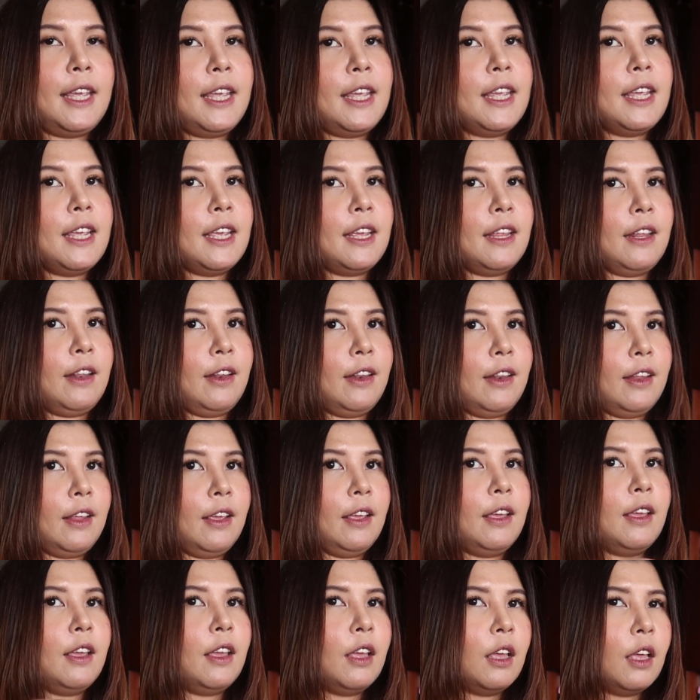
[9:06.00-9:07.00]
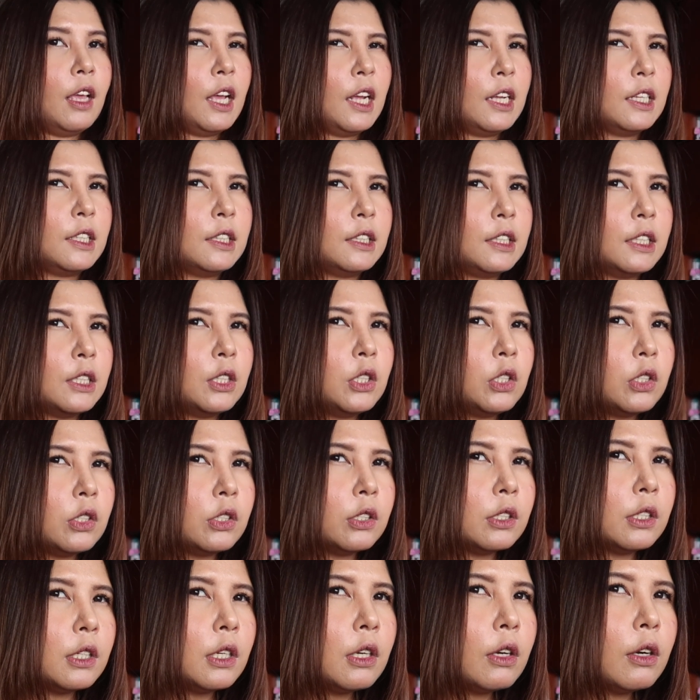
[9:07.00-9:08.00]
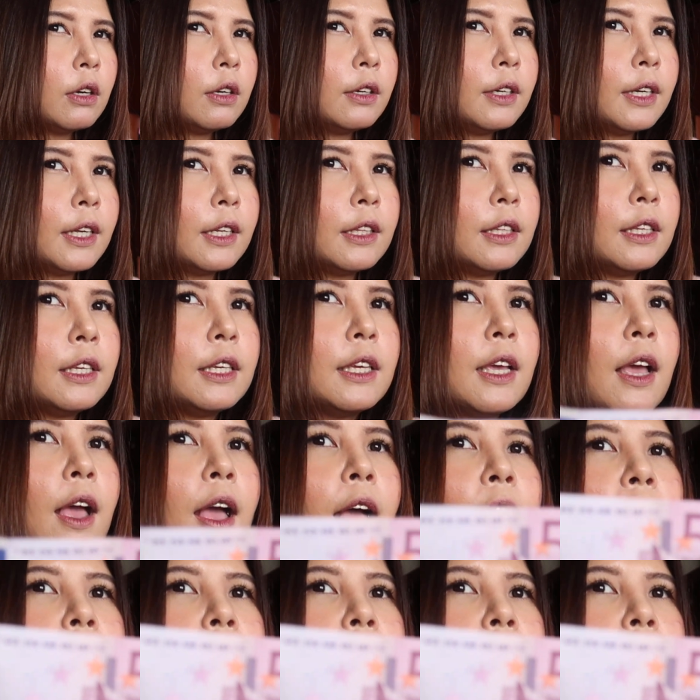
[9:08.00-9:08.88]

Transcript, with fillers: And, did you see already